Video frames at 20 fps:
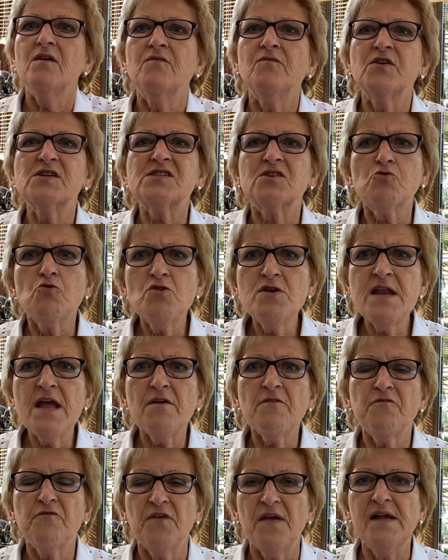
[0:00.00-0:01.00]
was
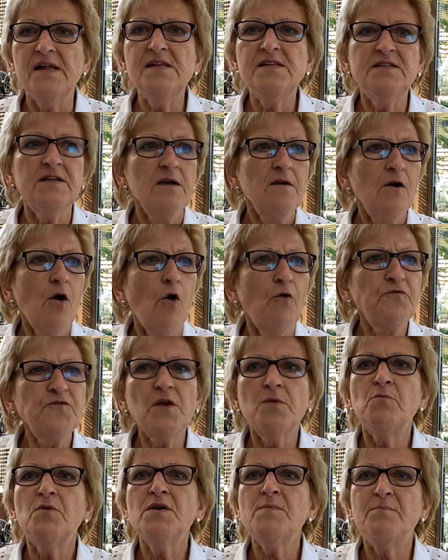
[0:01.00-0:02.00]
runterfällt,
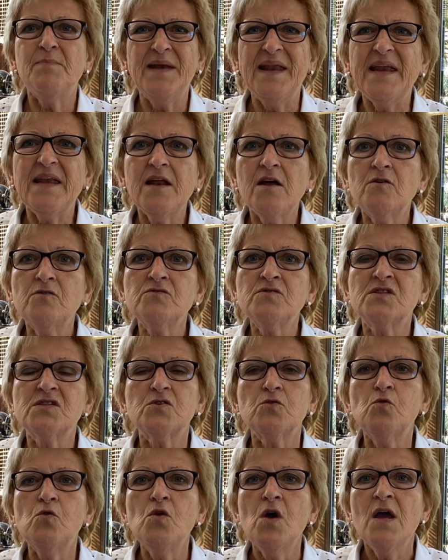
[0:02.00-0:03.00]
oft einmal Blätter und
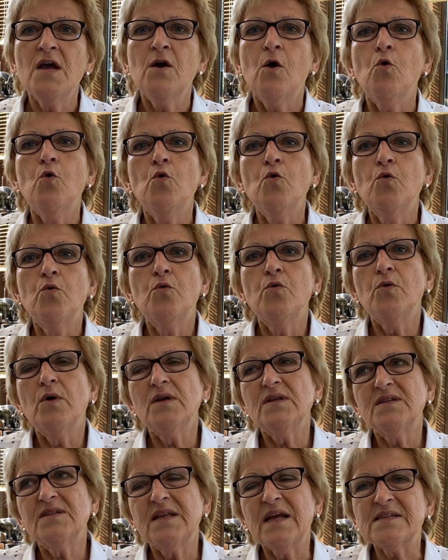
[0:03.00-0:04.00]
so, oh,
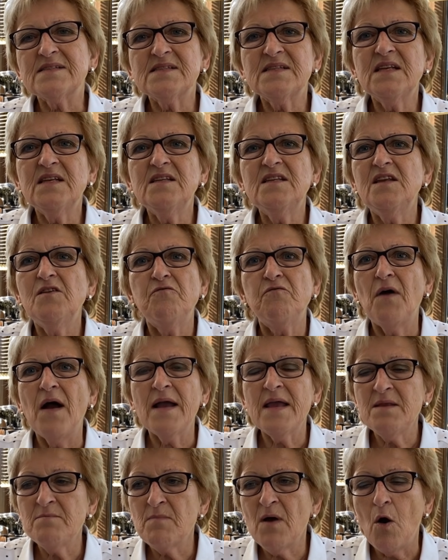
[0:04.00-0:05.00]
dass die, die
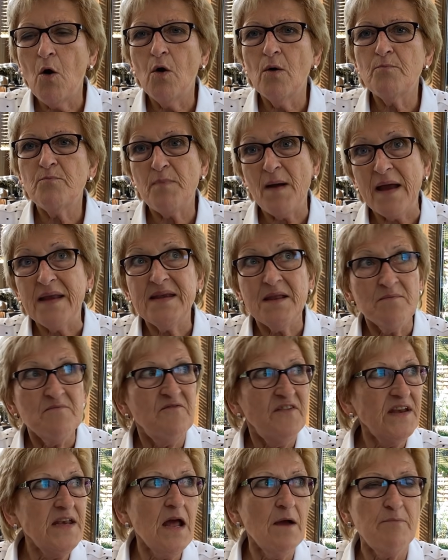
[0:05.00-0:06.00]
fangen bei
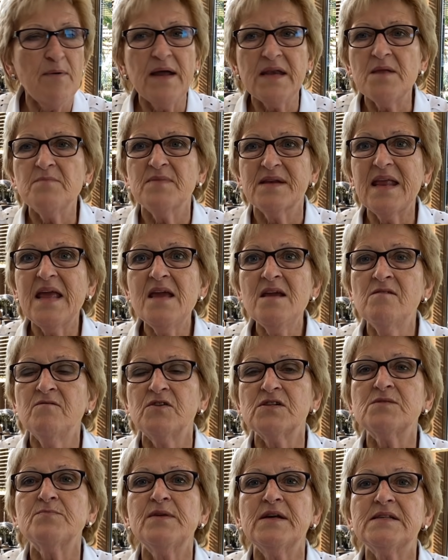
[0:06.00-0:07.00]
dem Wetter, bei dem Regen,
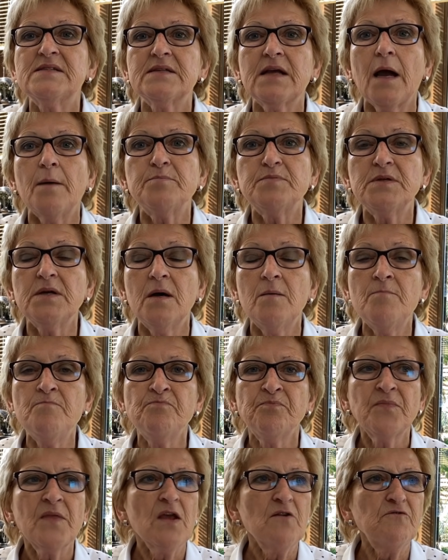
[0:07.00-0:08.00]
was wir jetzt gehabt haben,
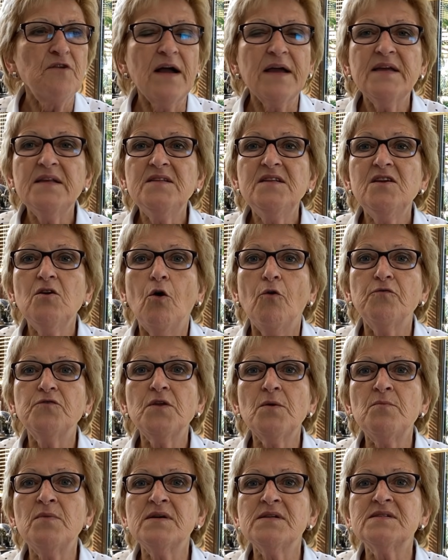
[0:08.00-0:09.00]
fangen die
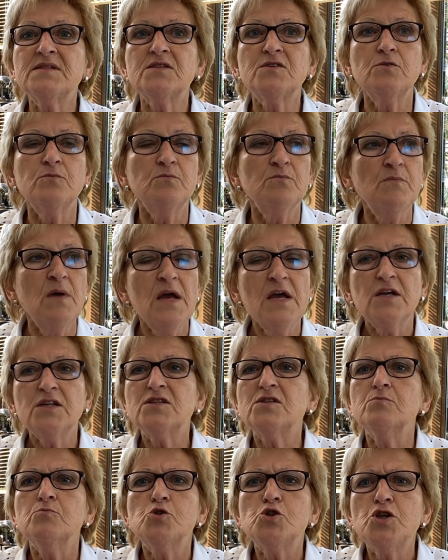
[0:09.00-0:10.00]
oft einmal zum,
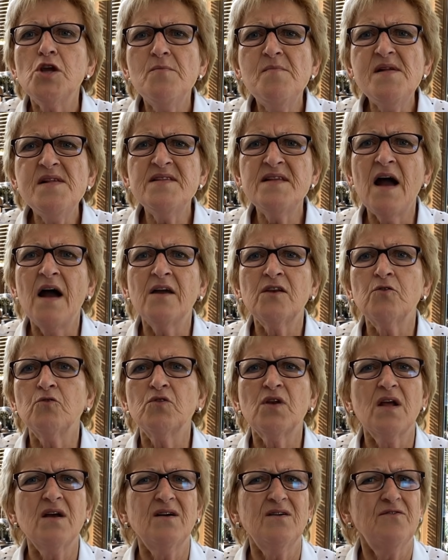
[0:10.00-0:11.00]
zum Schimmeln an
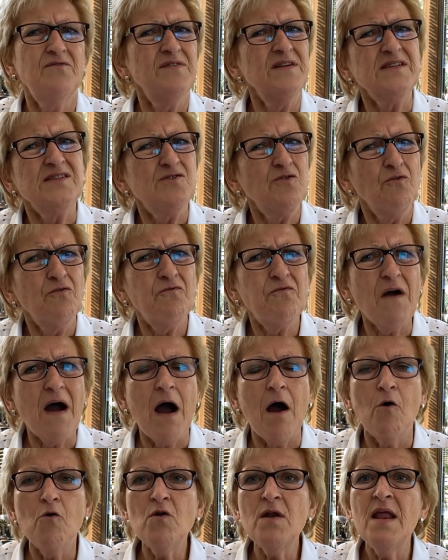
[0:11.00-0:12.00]
oder werden so
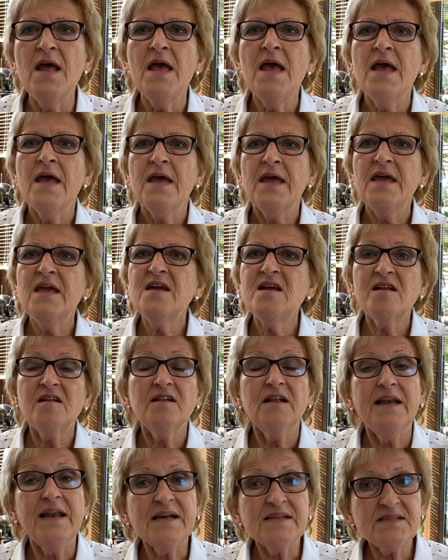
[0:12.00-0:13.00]
faul. Ich
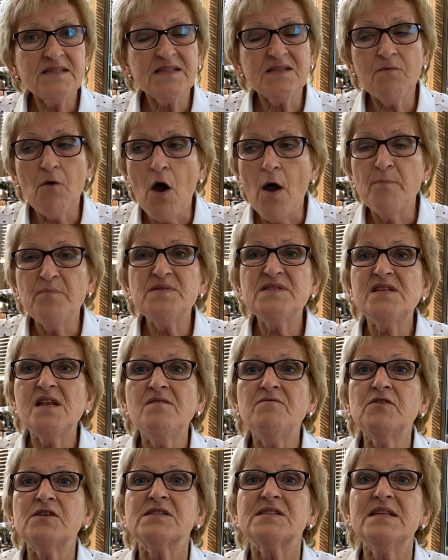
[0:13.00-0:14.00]
lasse zwar ein
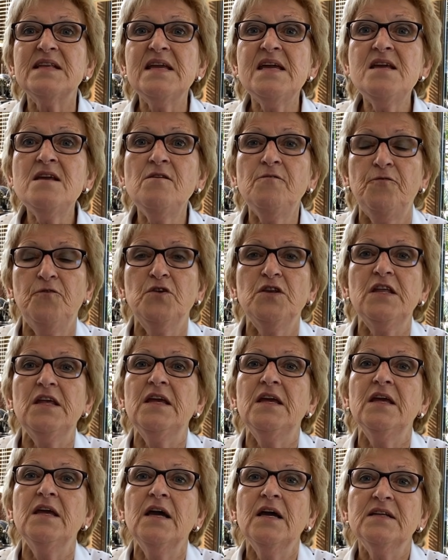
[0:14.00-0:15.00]
bisschen was liegen für
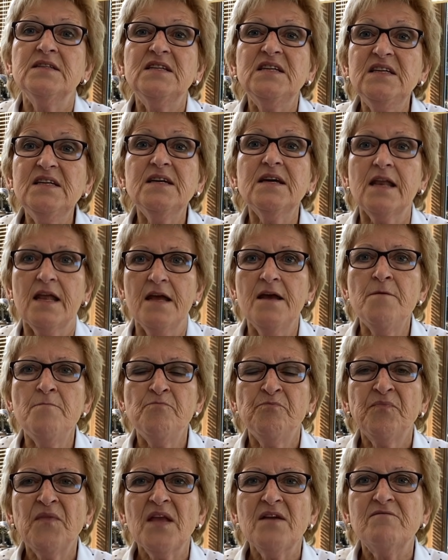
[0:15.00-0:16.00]
die Tiere,
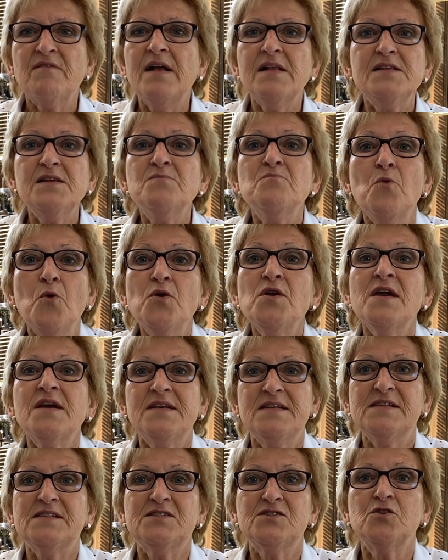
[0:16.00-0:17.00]
weil die mögen ja
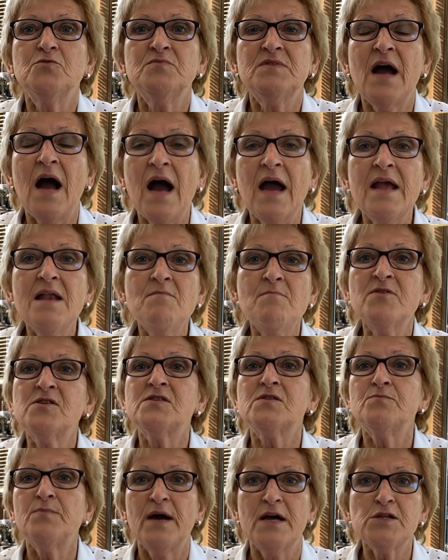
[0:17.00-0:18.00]
das zum Teil,
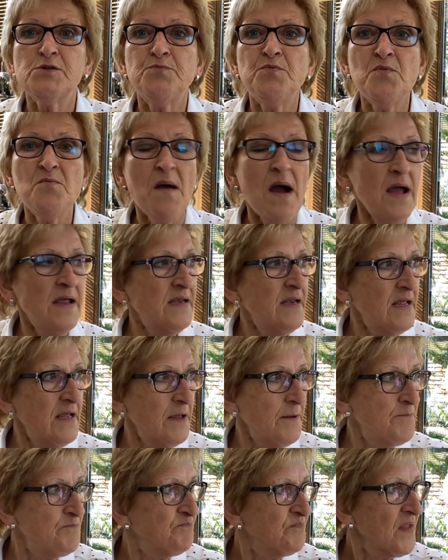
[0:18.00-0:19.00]
mit zum Beispiel
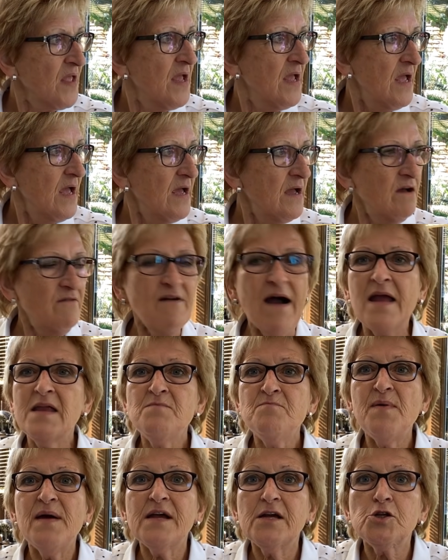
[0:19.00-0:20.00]
meine äh,
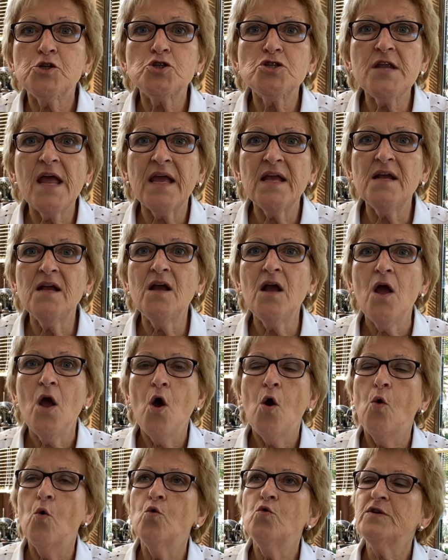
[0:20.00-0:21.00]
Weinbergschnecken
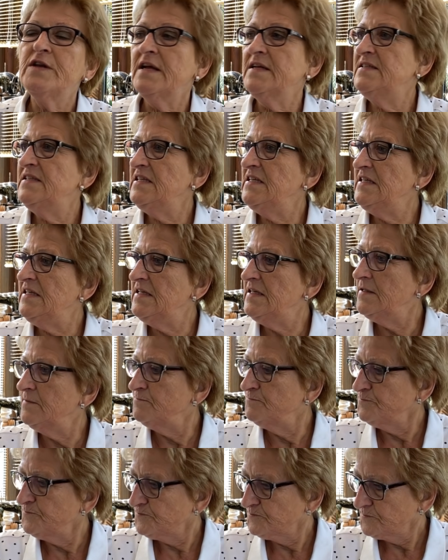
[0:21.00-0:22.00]
oder
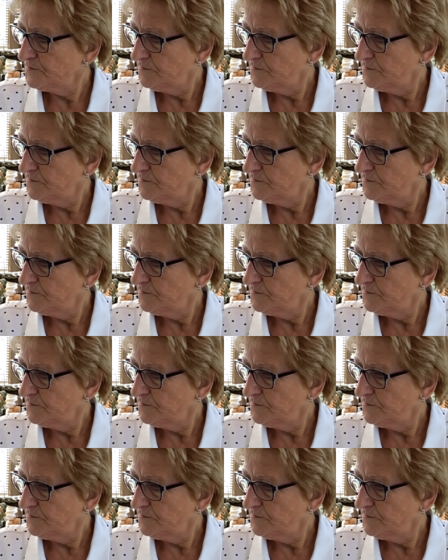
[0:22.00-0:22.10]
die,